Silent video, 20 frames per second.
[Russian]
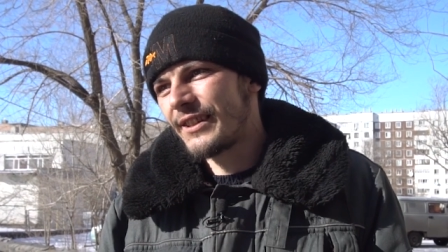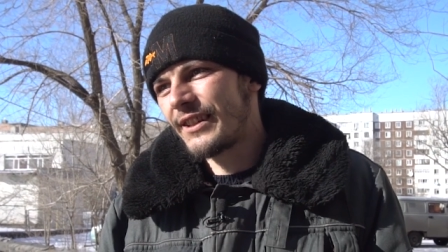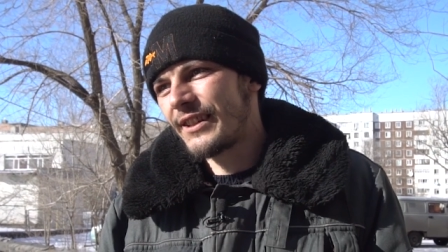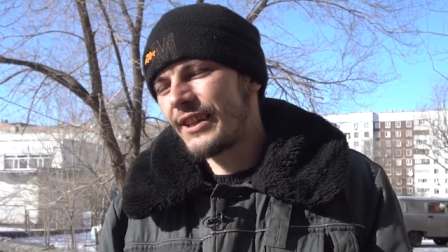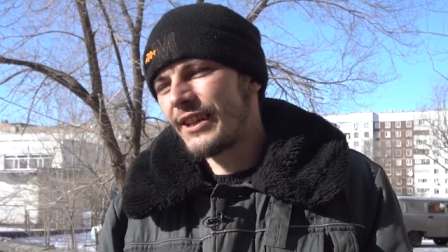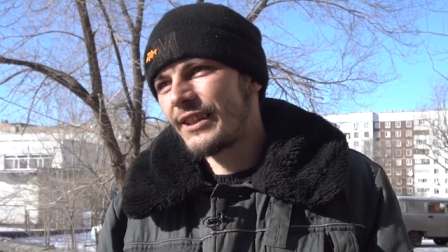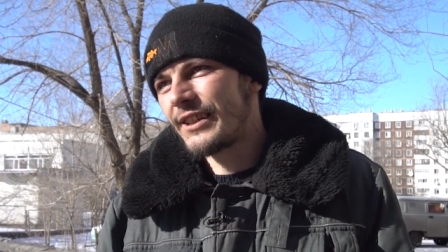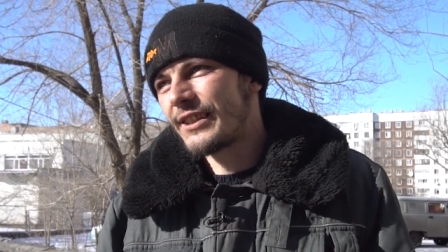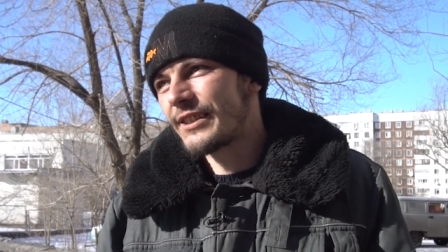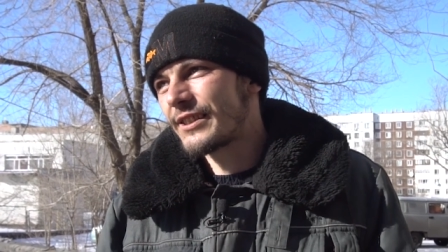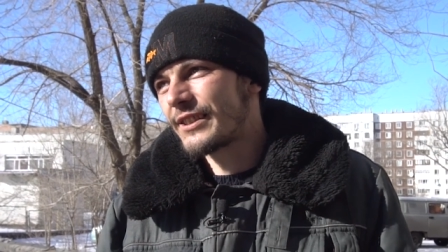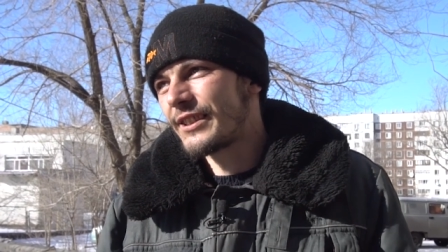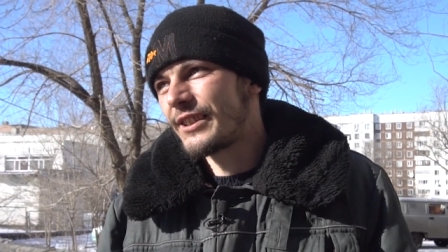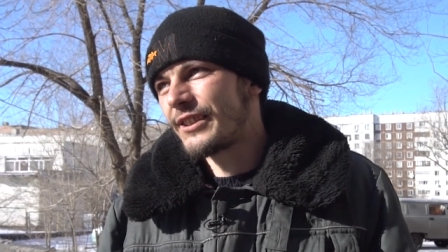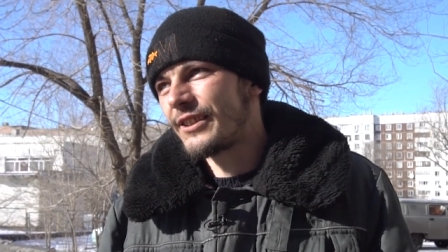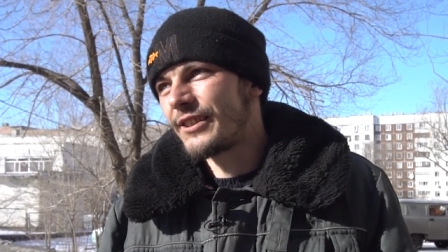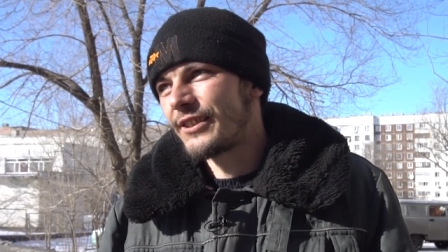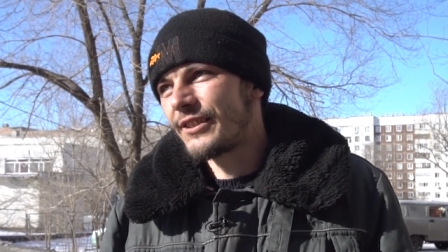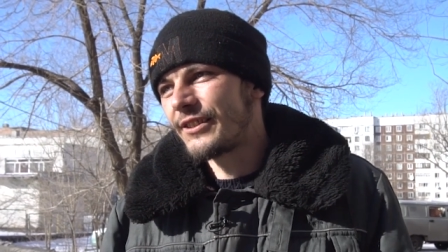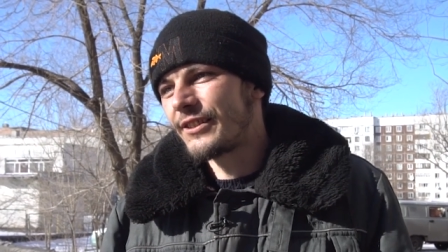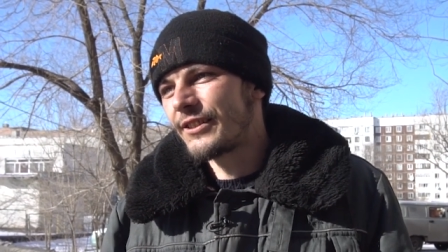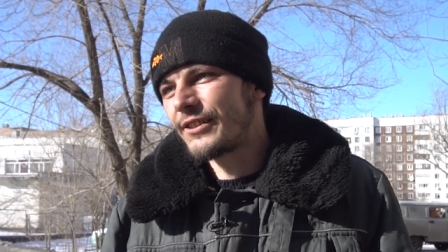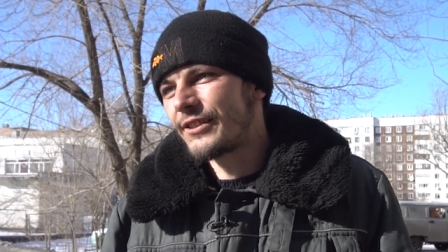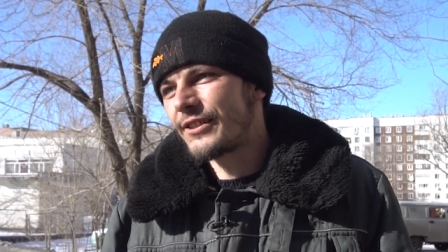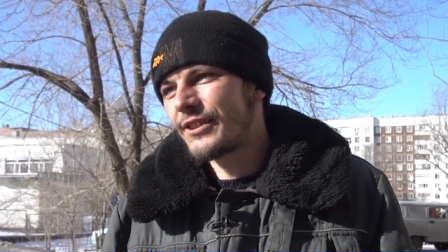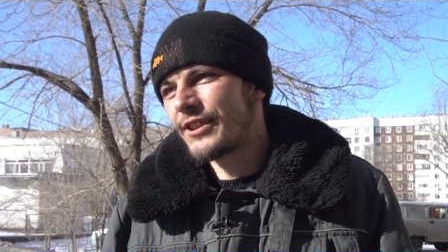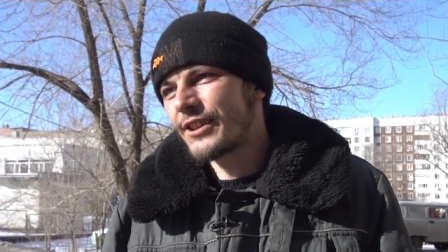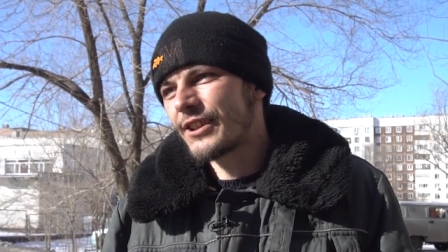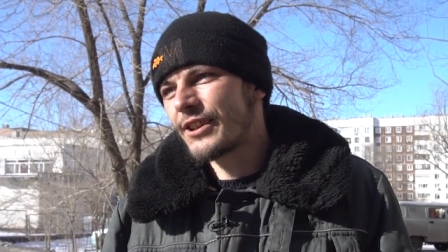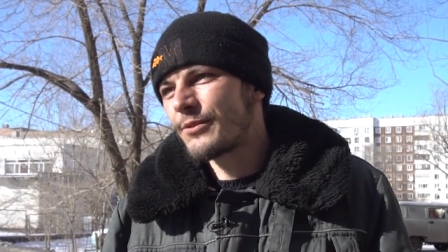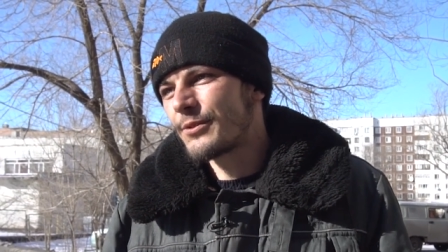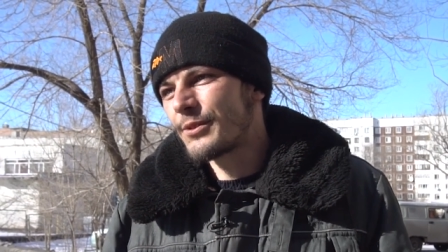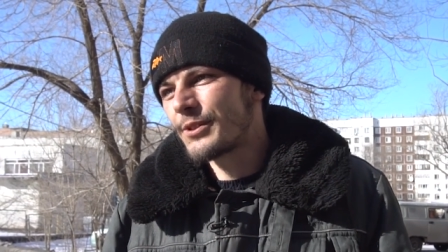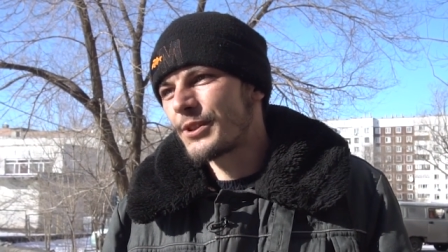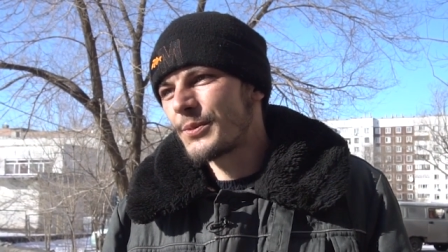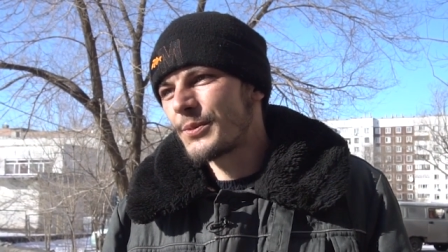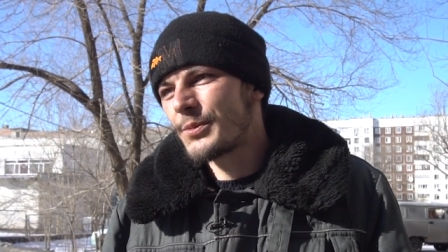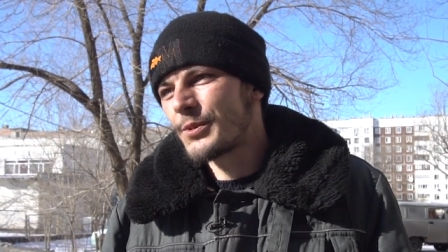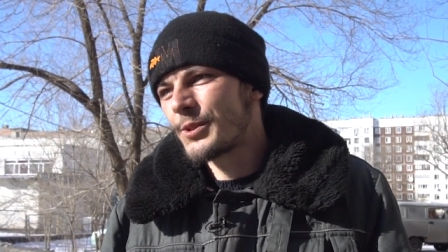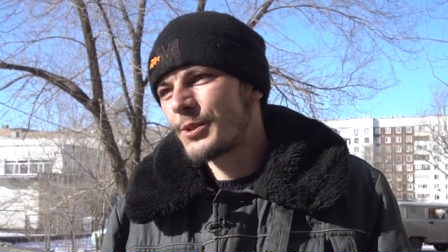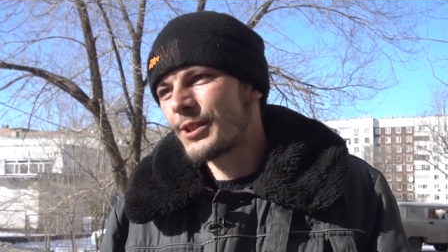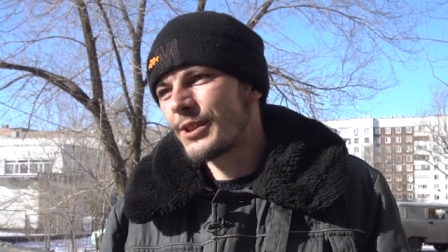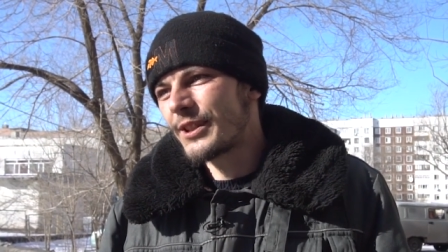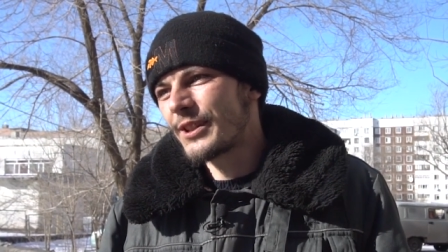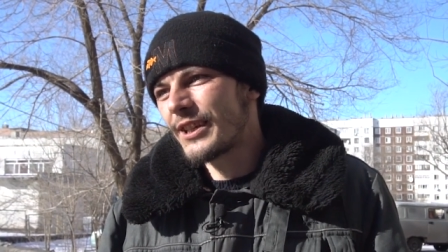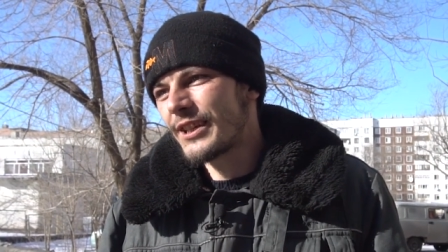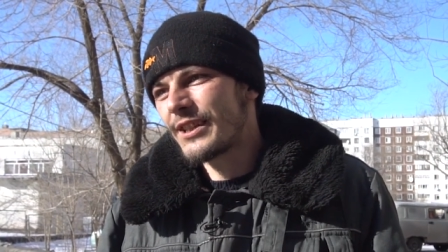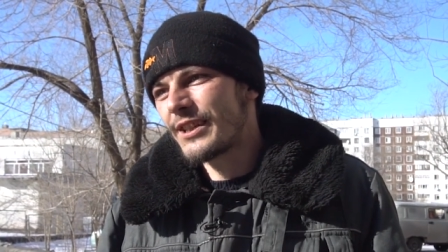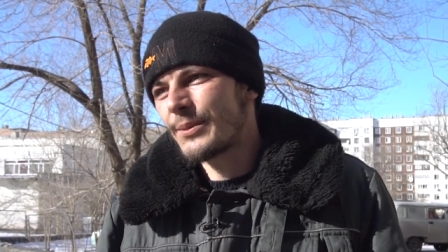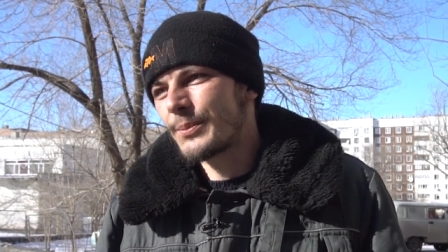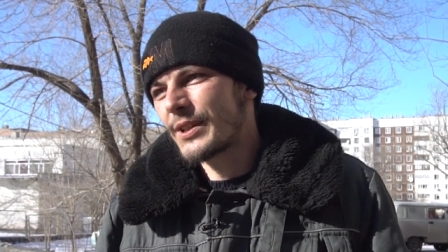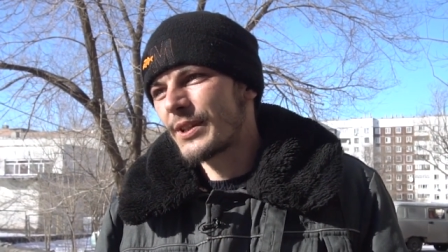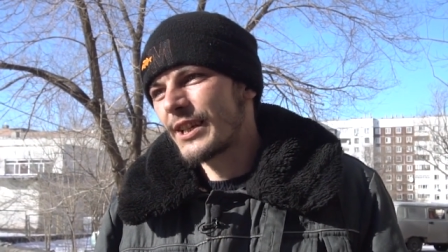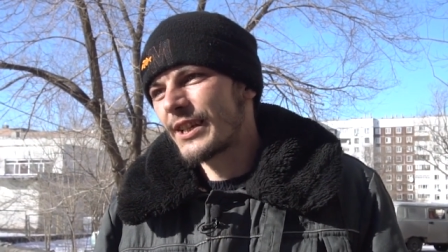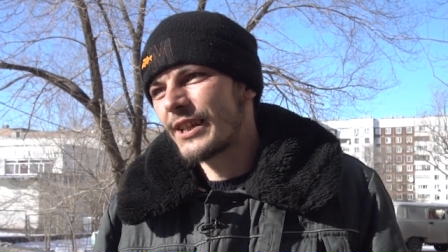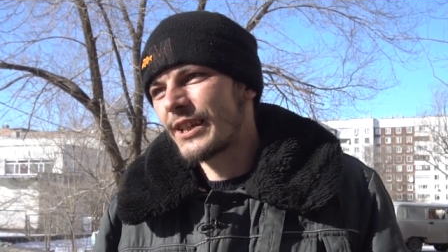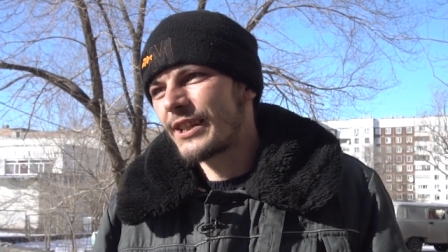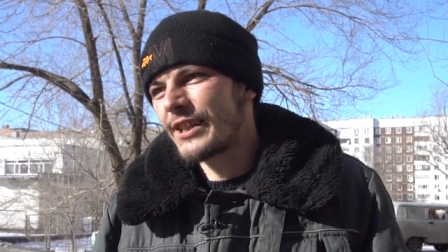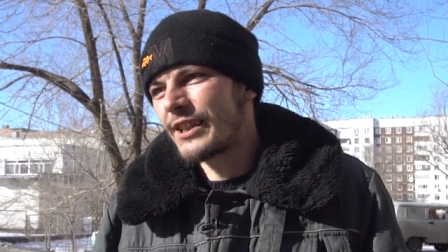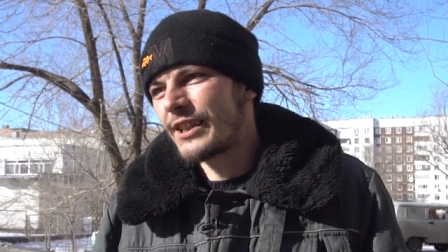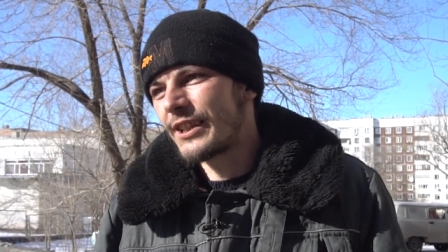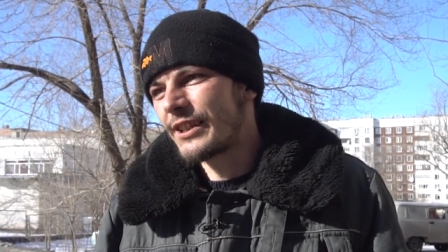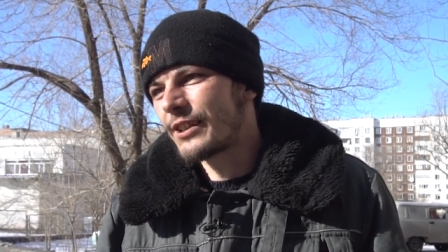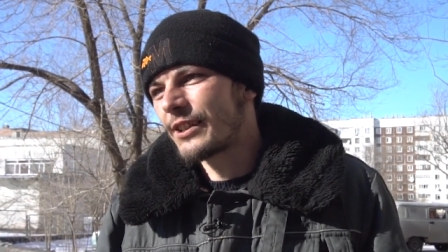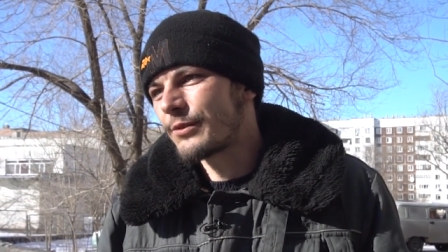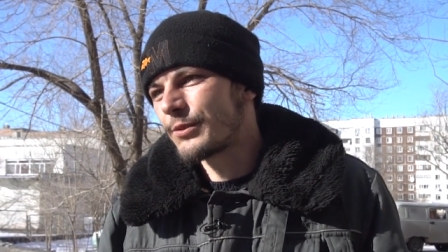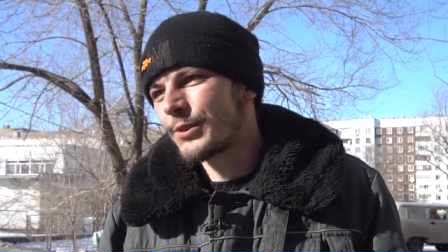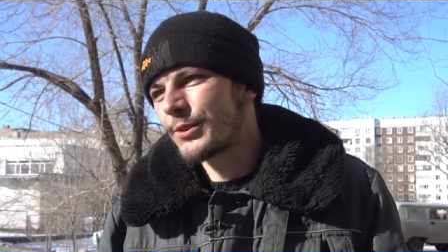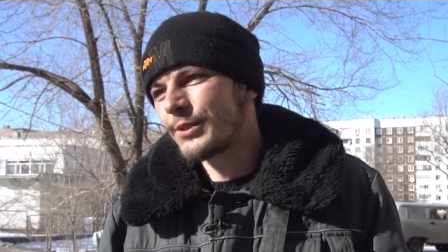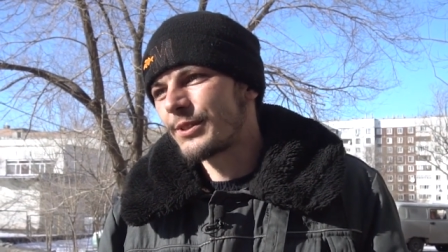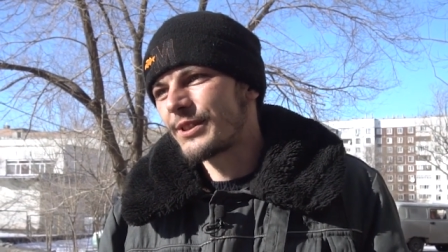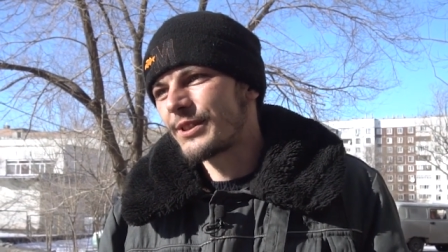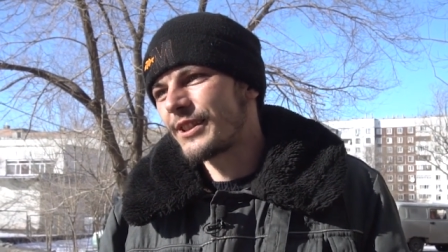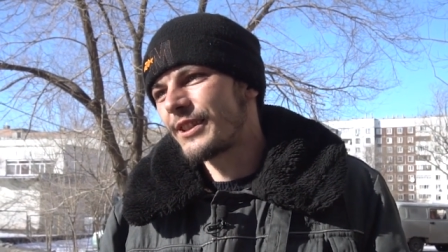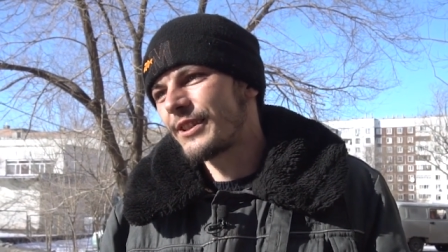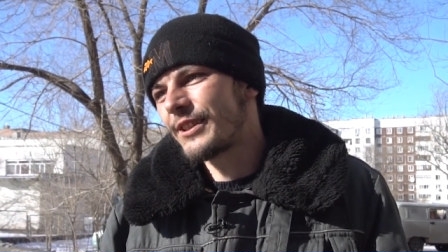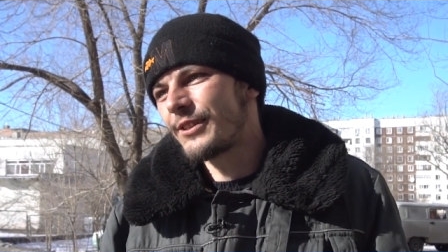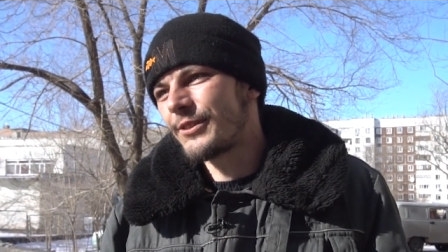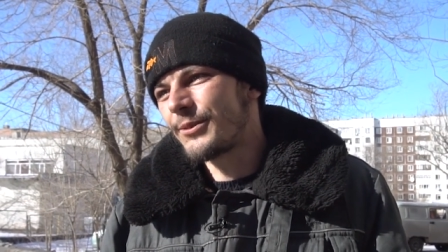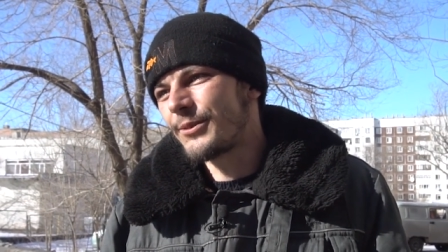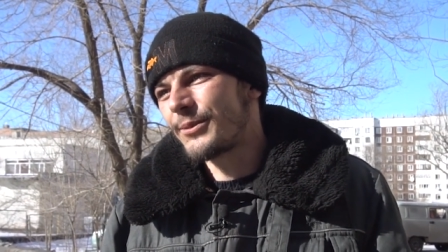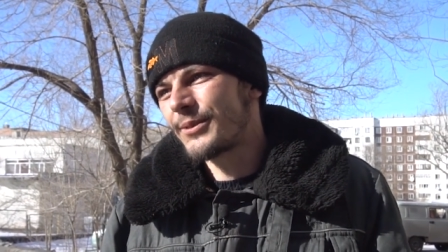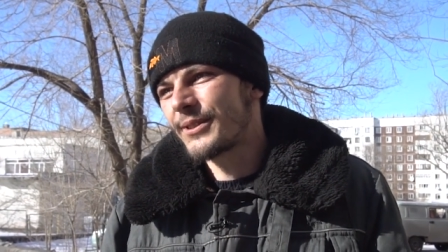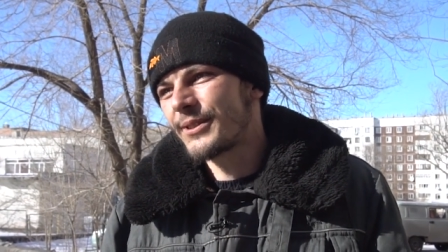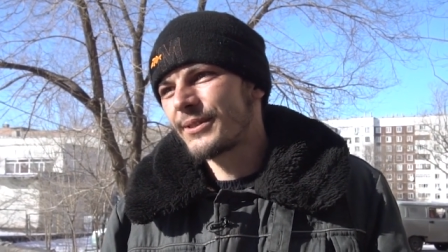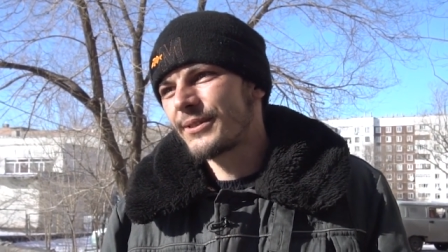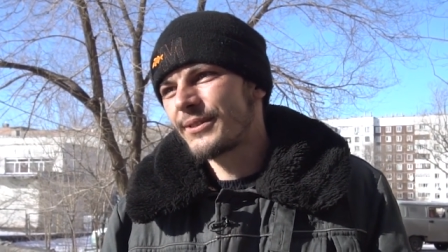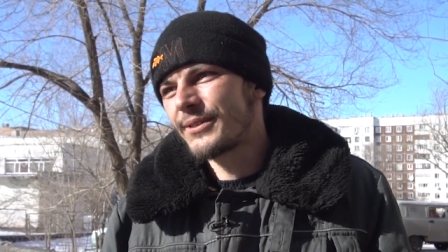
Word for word: А если никого не будет рядом, как они это все сделают?